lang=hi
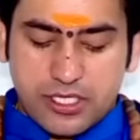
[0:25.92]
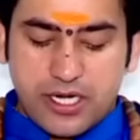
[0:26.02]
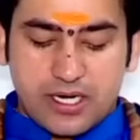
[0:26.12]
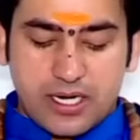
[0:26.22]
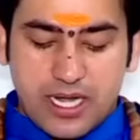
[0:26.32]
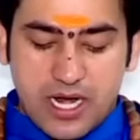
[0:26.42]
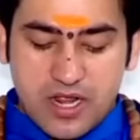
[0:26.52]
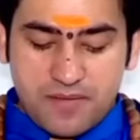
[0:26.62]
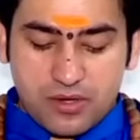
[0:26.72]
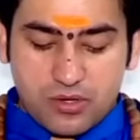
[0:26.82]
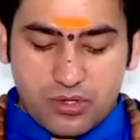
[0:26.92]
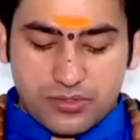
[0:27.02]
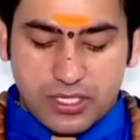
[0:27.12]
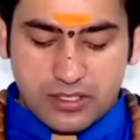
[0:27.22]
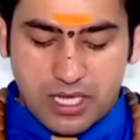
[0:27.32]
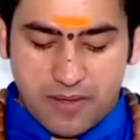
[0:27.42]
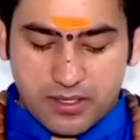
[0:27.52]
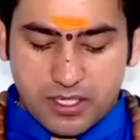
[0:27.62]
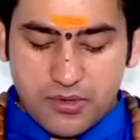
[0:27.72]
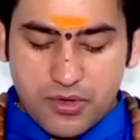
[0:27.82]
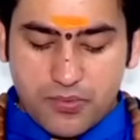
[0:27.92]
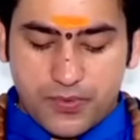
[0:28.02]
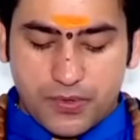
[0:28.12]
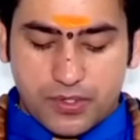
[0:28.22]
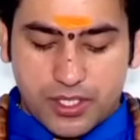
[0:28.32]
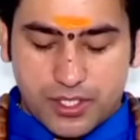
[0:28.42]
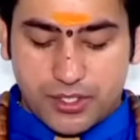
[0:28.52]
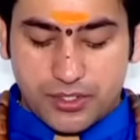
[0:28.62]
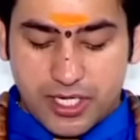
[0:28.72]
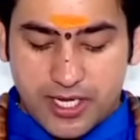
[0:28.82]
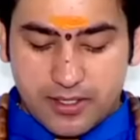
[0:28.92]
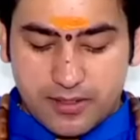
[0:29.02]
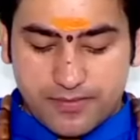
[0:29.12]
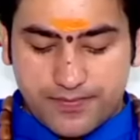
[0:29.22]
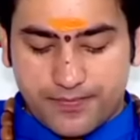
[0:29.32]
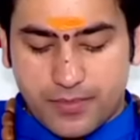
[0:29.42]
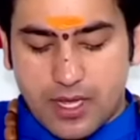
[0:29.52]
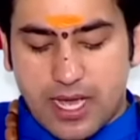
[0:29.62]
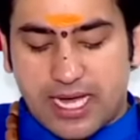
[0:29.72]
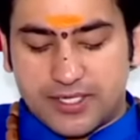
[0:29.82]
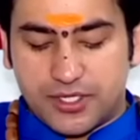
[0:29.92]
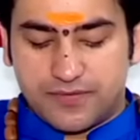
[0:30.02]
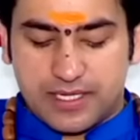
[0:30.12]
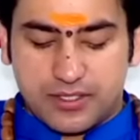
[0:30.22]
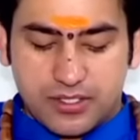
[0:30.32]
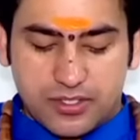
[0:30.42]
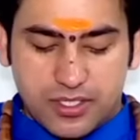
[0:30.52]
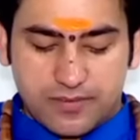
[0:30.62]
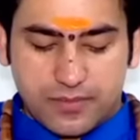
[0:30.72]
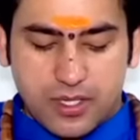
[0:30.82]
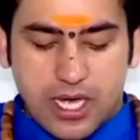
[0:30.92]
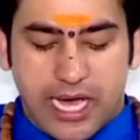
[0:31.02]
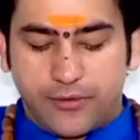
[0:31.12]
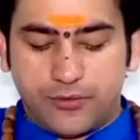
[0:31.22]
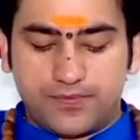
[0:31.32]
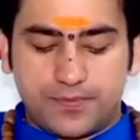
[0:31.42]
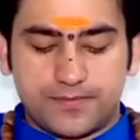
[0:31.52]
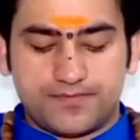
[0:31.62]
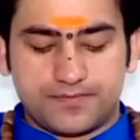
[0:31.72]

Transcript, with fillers: तिलक लगाने में कौन सा सामग्री उपयोग करनी चाहिए आशीर्वाद दीजिए अनूप